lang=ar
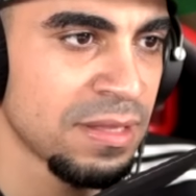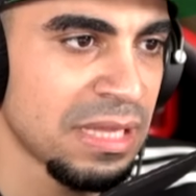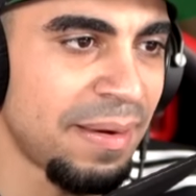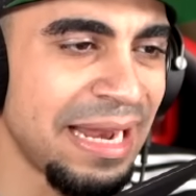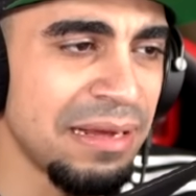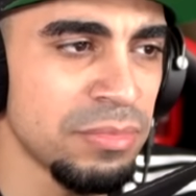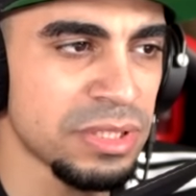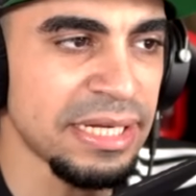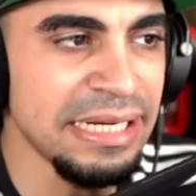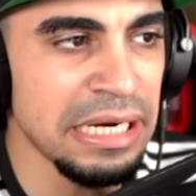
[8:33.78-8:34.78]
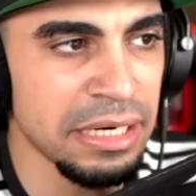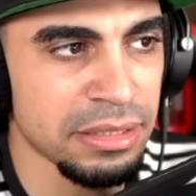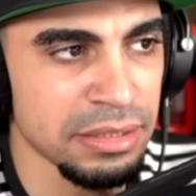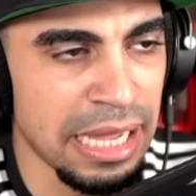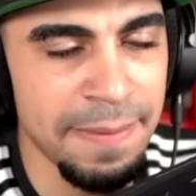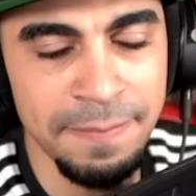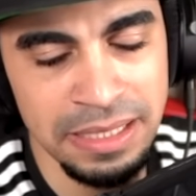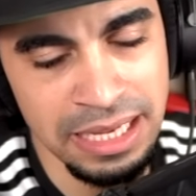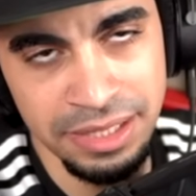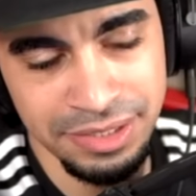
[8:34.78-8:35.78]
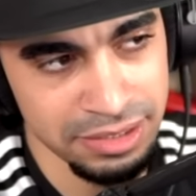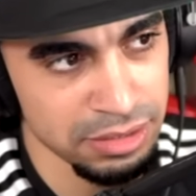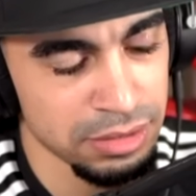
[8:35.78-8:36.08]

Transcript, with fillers: طبعا هاي مستحيل ان تتحمل يعني